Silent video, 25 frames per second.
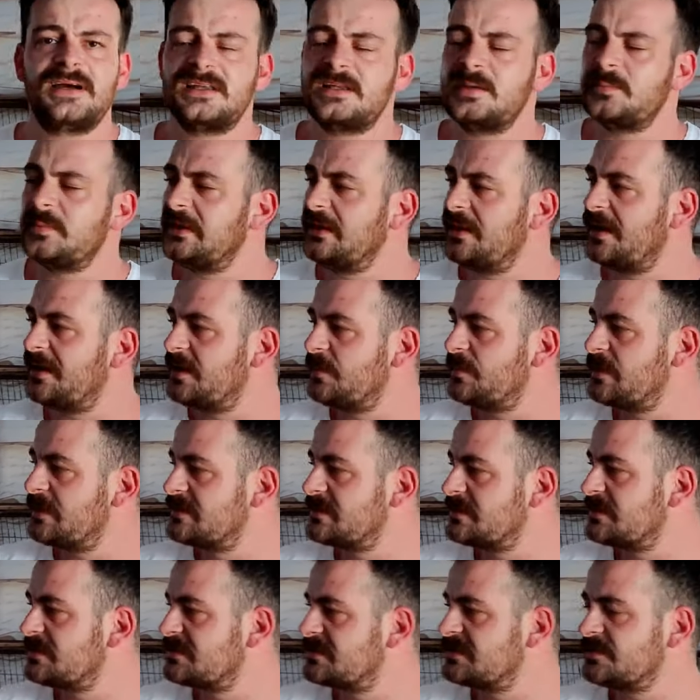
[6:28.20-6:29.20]
kademe ilerlemeye
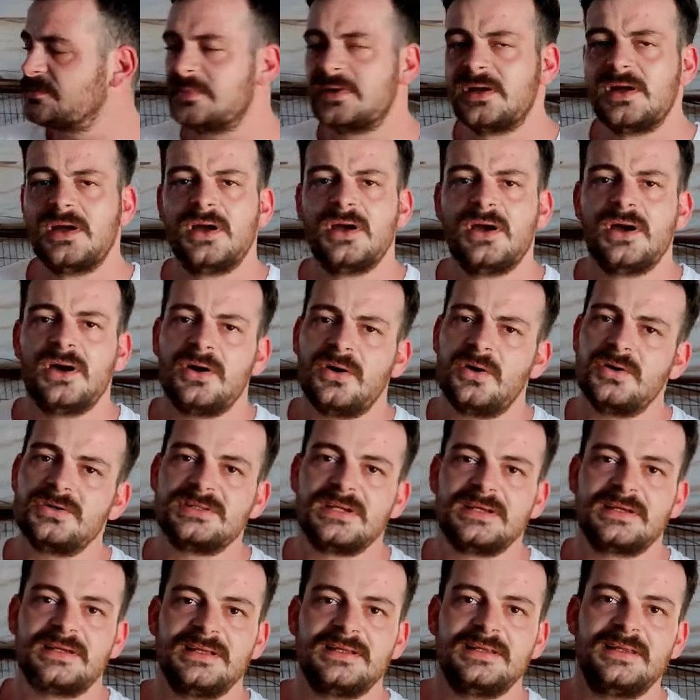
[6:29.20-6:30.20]
çalıştım. O
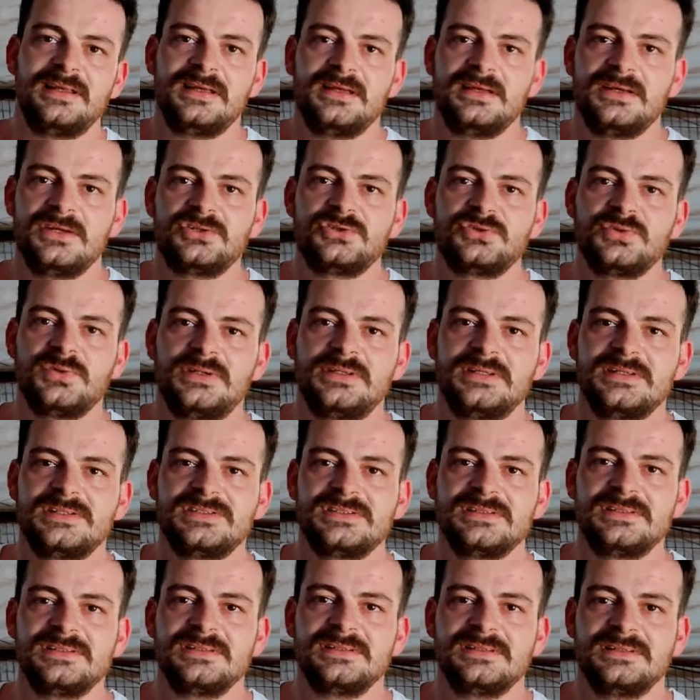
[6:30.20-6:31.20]
şekilde e, şu an Peki
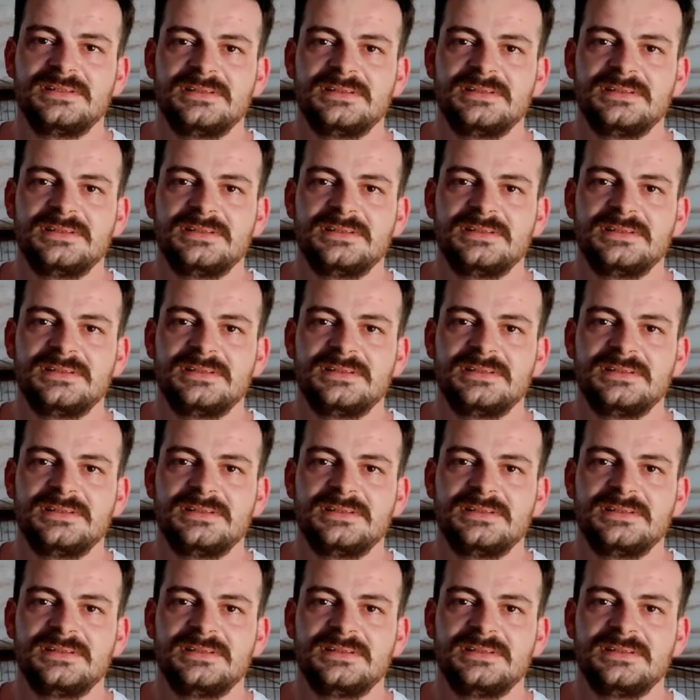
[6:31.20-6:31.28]
için...